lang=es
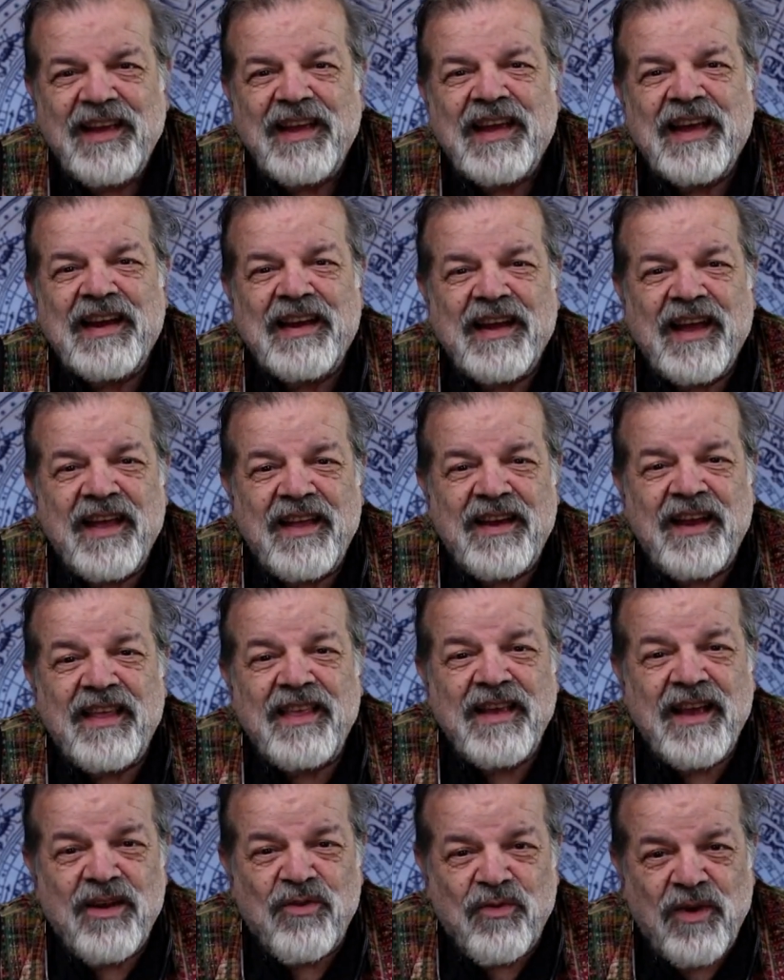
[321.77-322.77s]
En la era
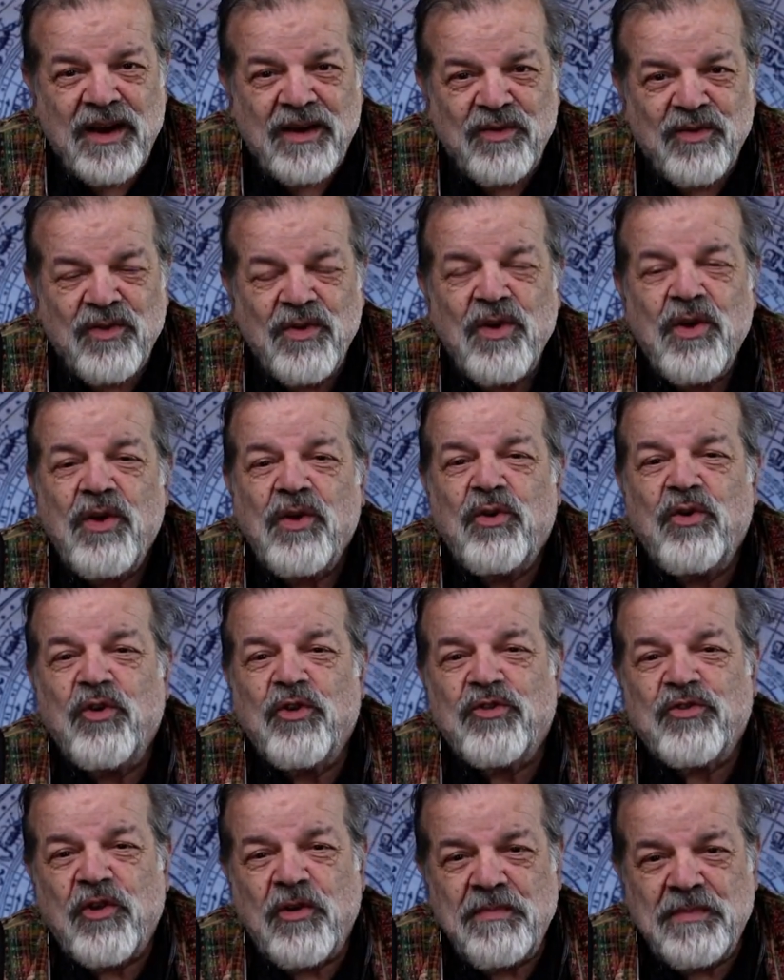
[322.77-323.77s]
de Acuario,
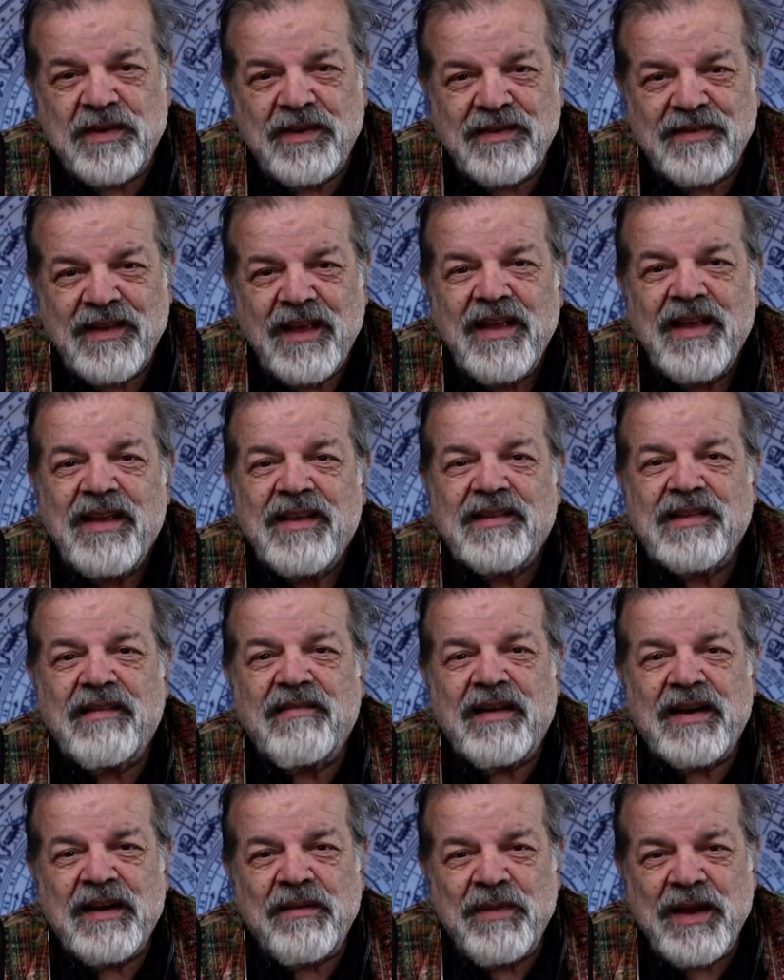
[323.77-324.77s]
los hombres se
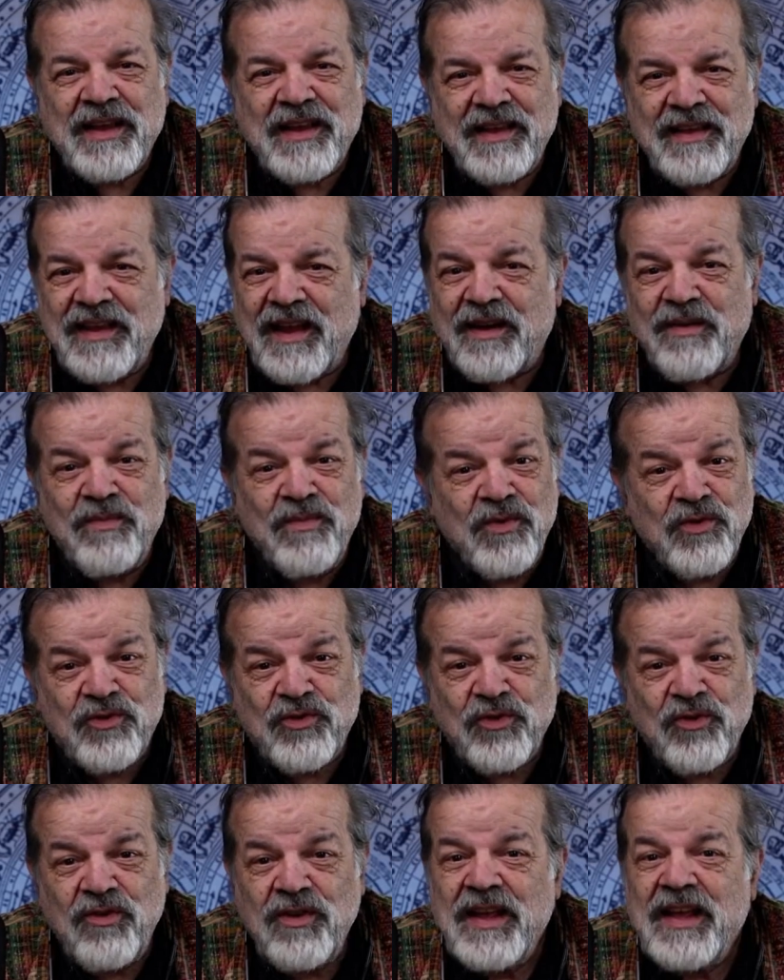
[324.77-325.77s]
van a maquillar
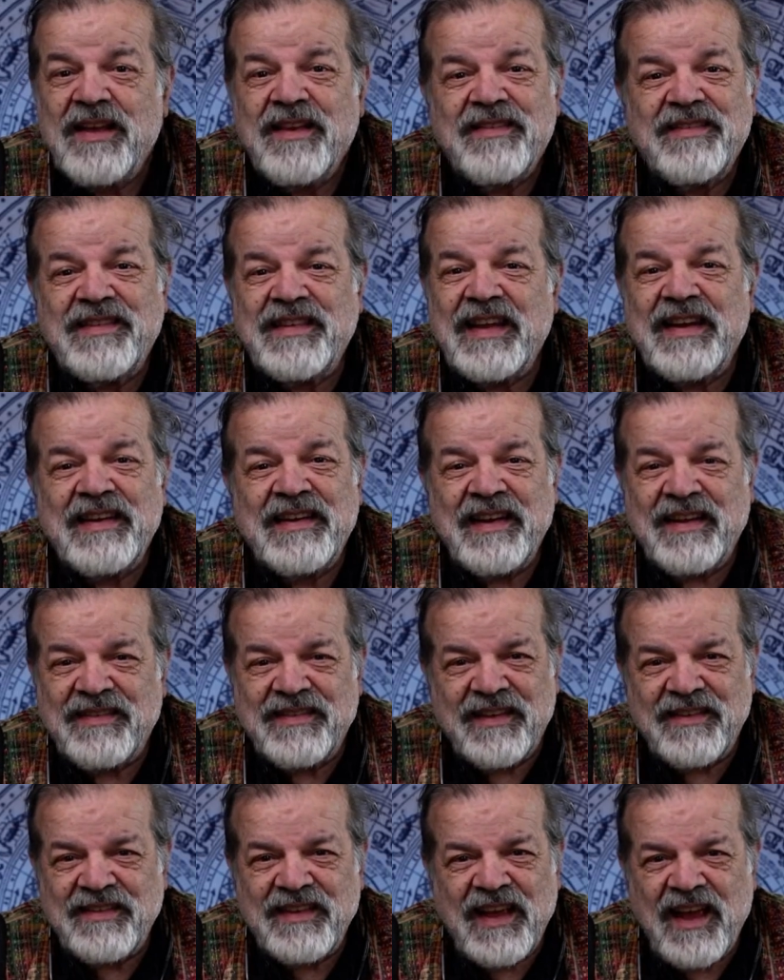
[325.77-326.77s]
mucho sin
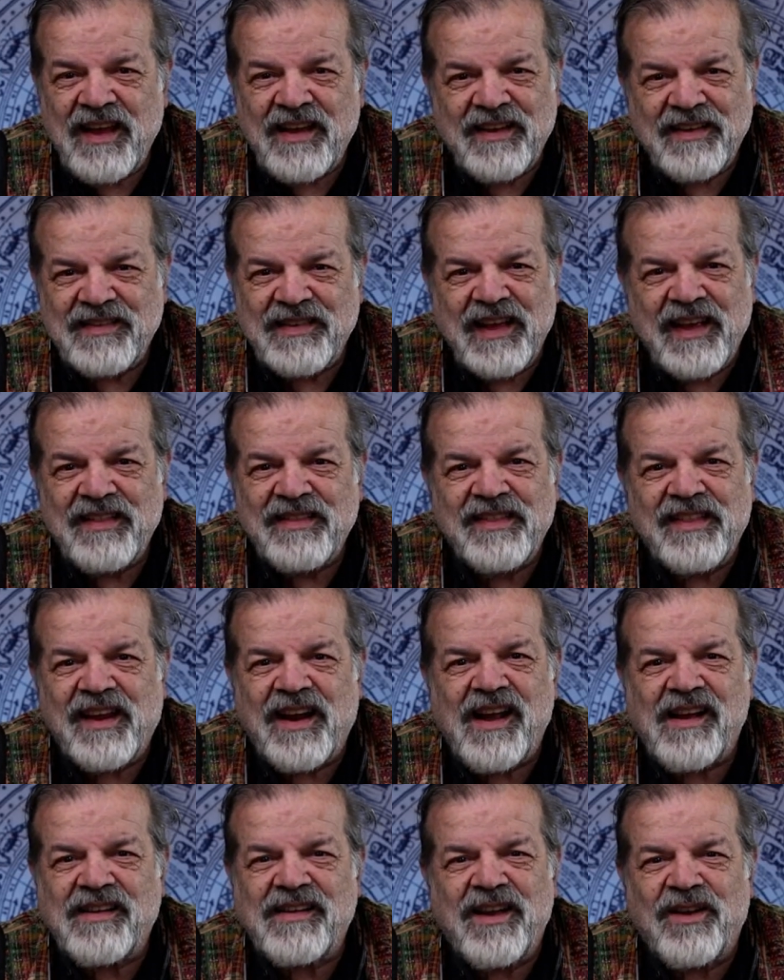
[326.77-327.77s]
necesidad de que sean
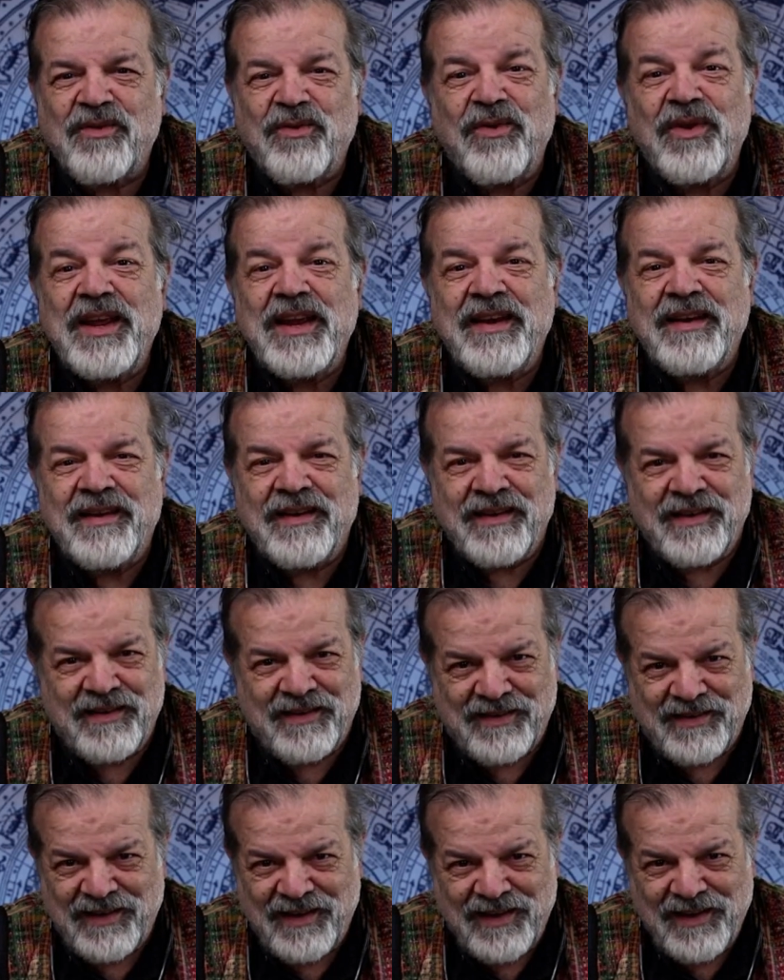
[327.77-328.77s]
drag queen,
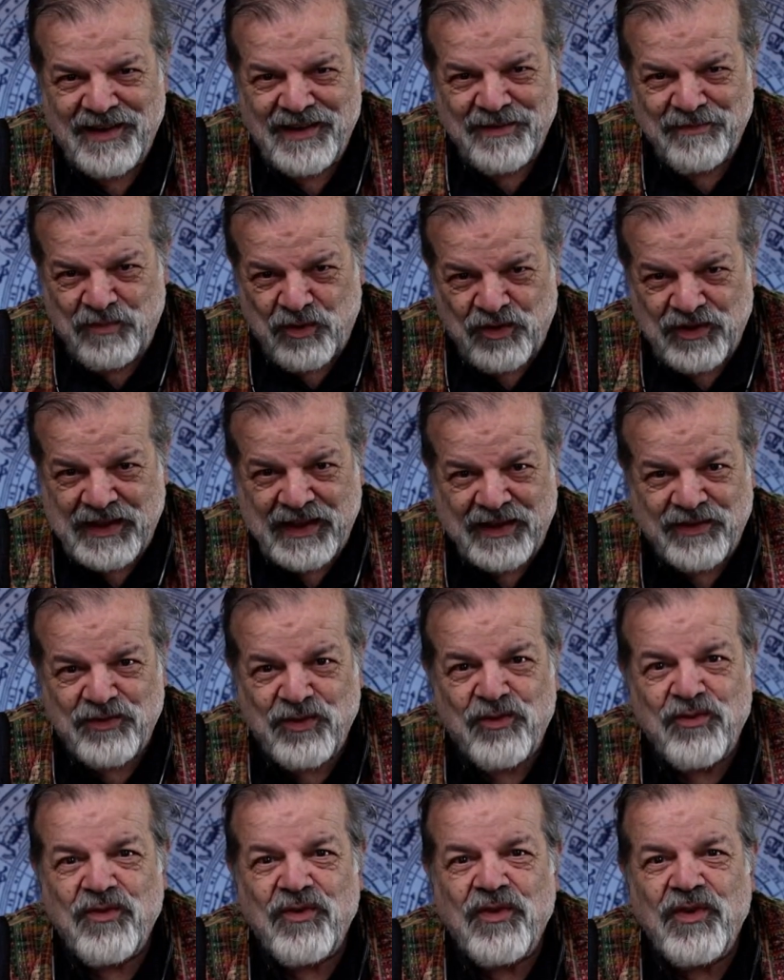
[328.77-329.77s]
porque
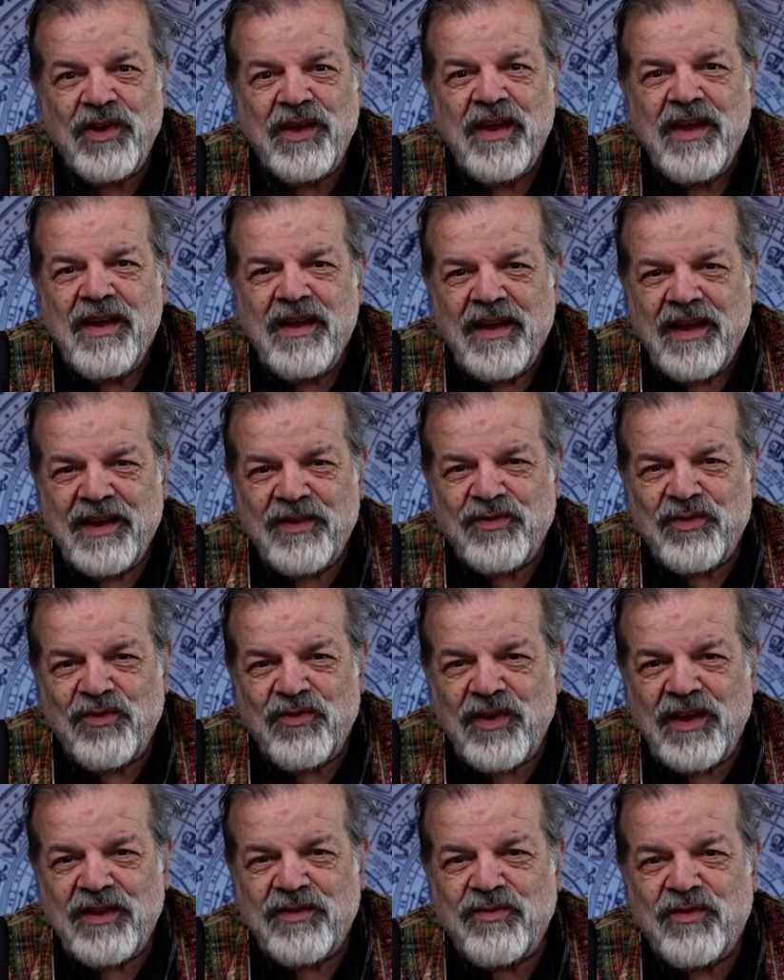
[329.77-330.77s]
eso, no,
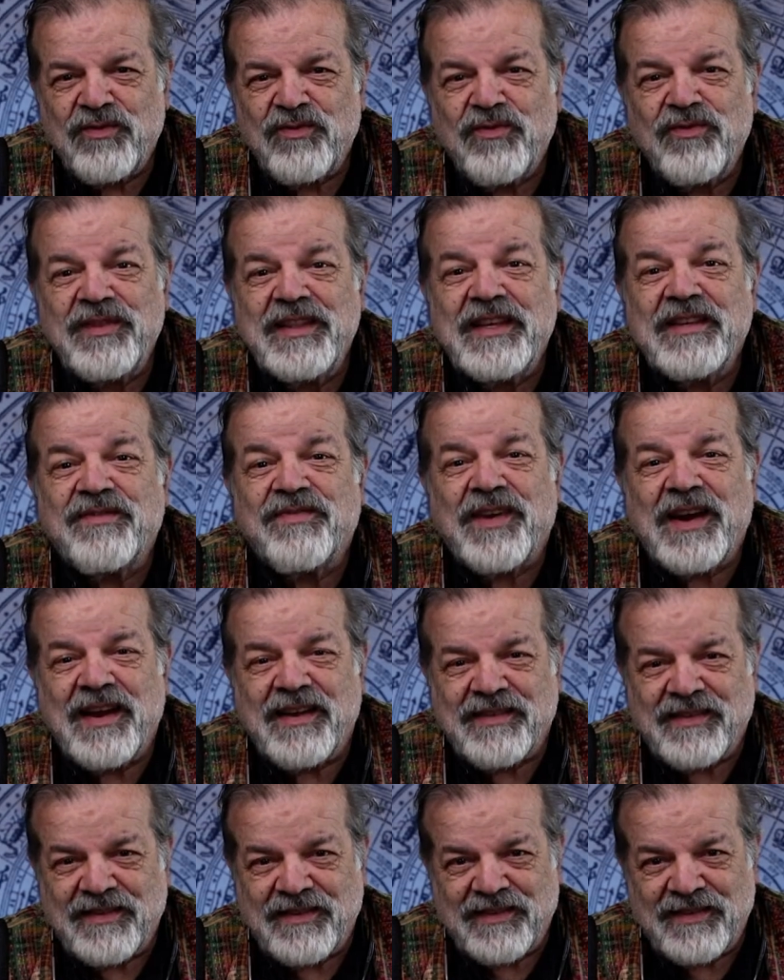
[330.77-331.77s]
eso, eso es un
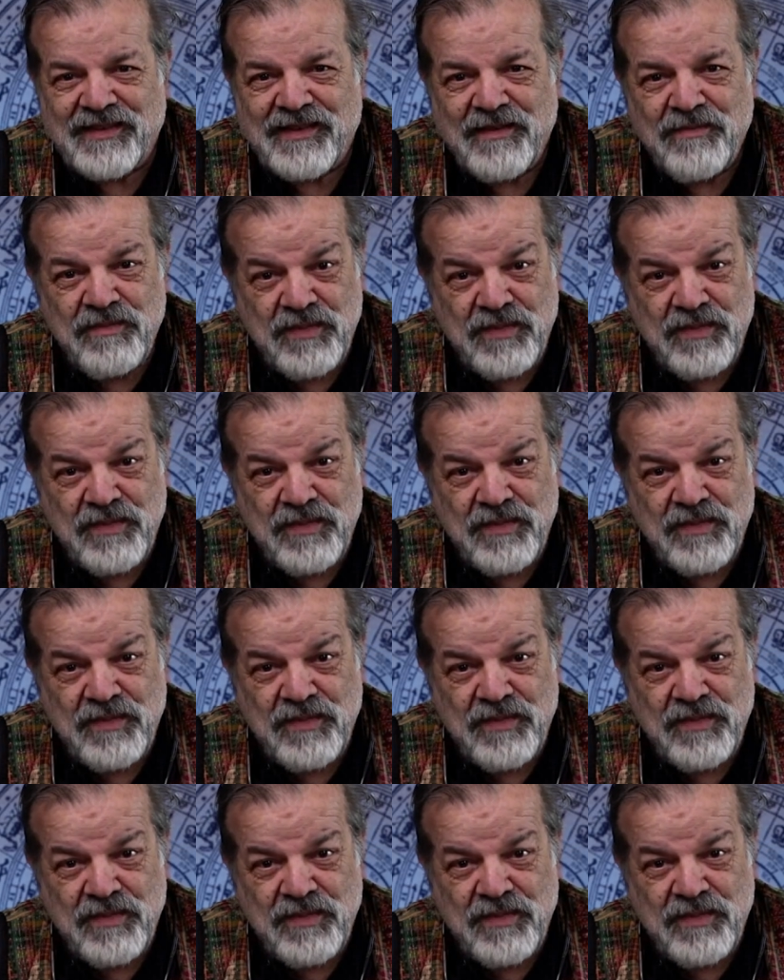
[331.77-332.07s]
disfraz.